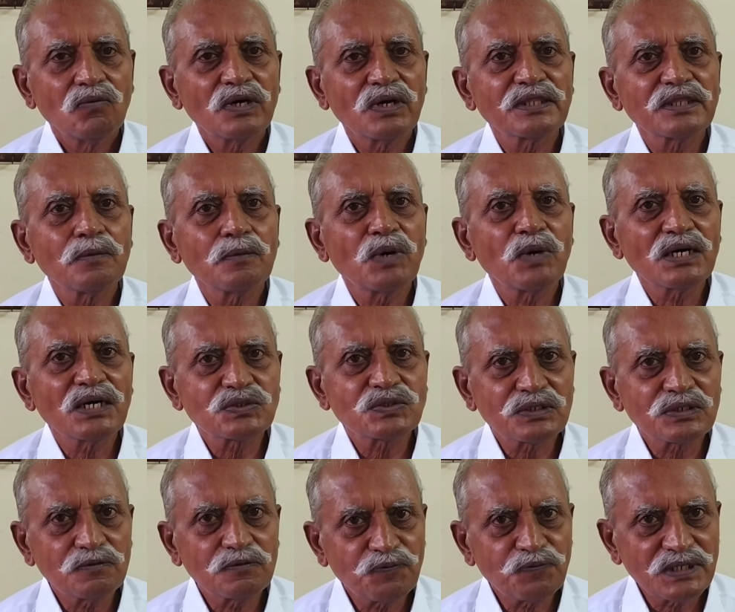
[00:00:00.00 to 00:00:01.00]
వంద
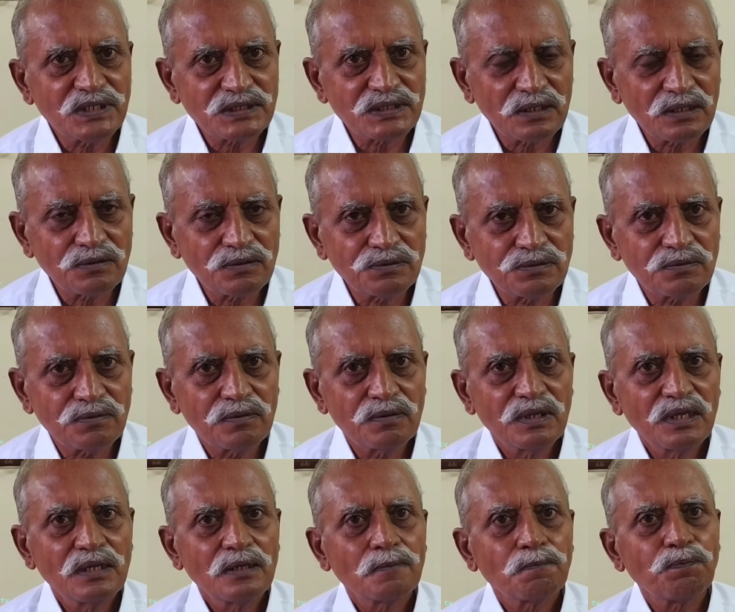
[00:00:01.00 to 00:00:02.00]
మార్చురీ ఫ్రీజర్లు
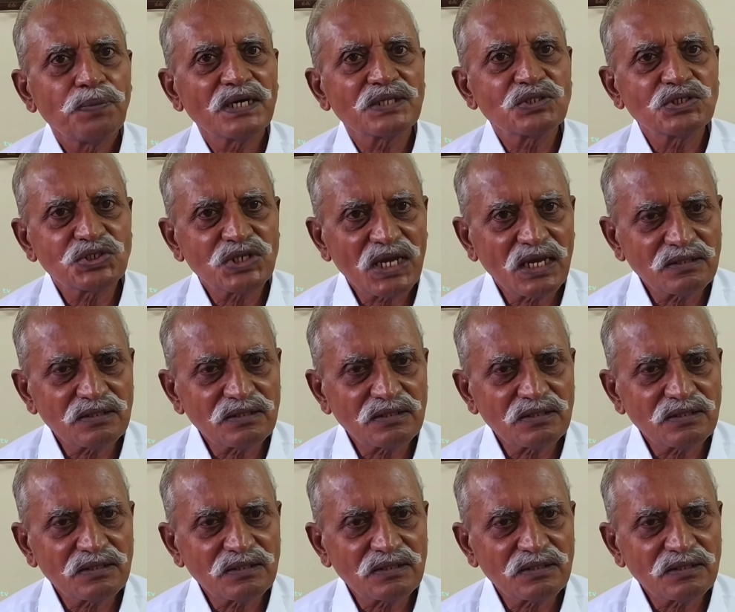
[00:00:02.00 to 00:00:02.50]
పది